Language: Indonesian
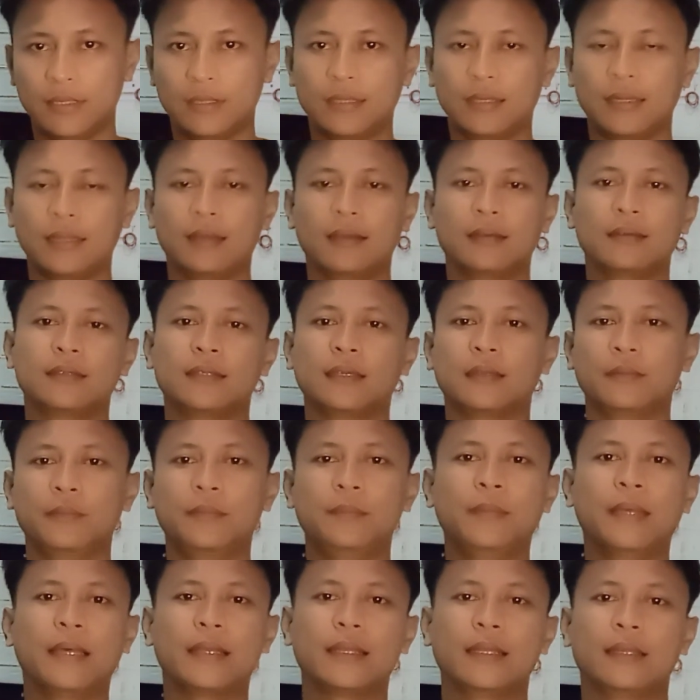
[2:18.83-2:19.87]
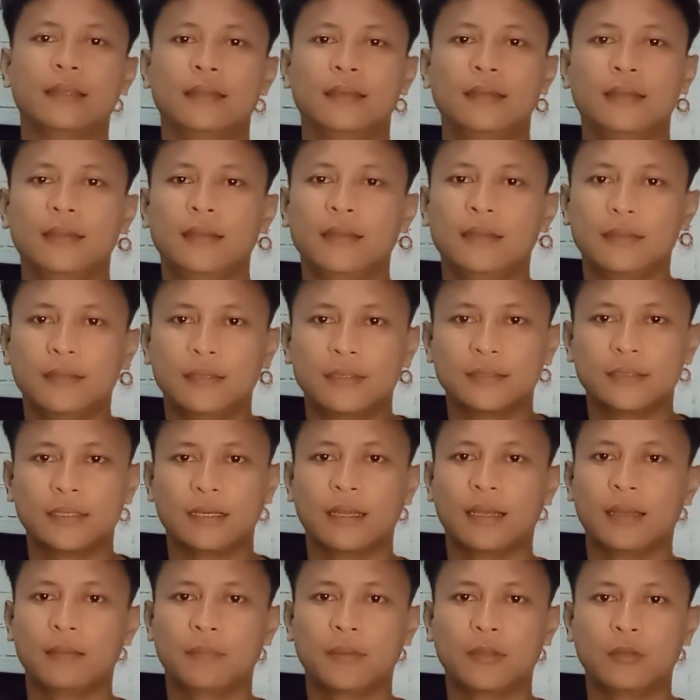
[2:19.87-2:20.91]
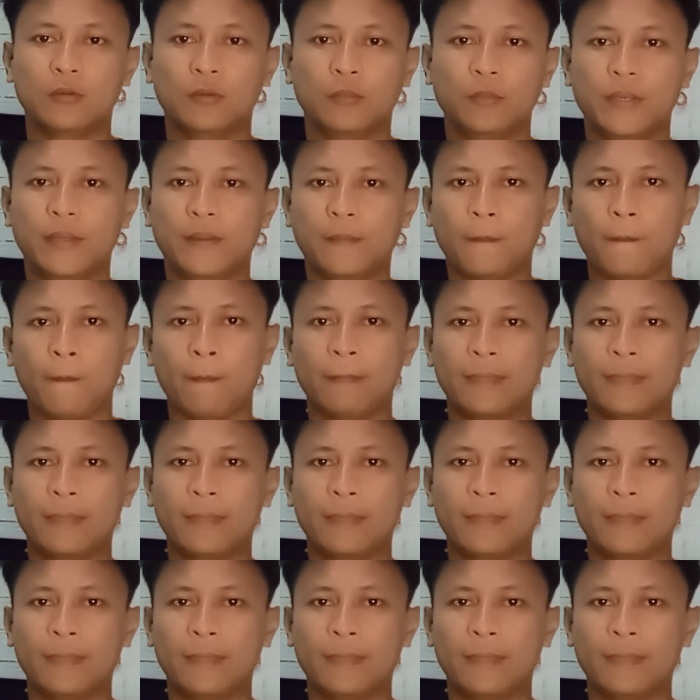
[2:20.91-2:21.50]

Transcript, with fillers: nah ini biarin saya malumin